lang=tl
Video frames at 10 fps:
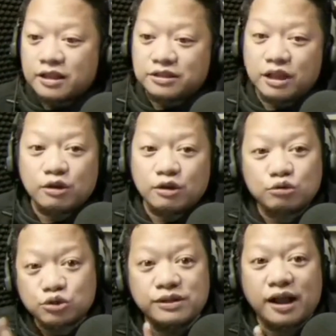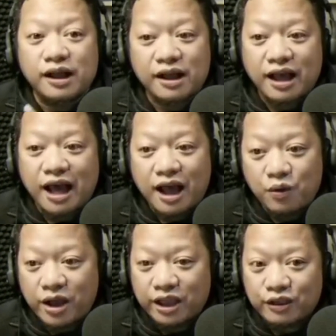nilusob ng
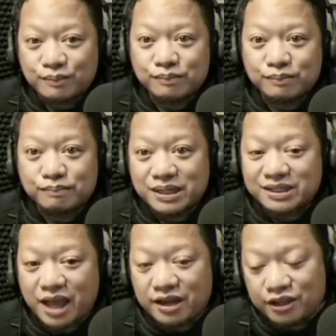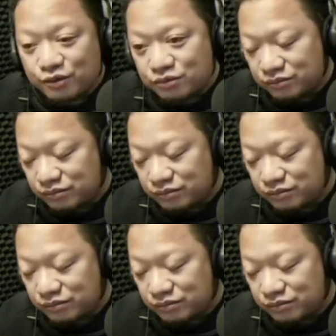kaaway yung bansa ninyo.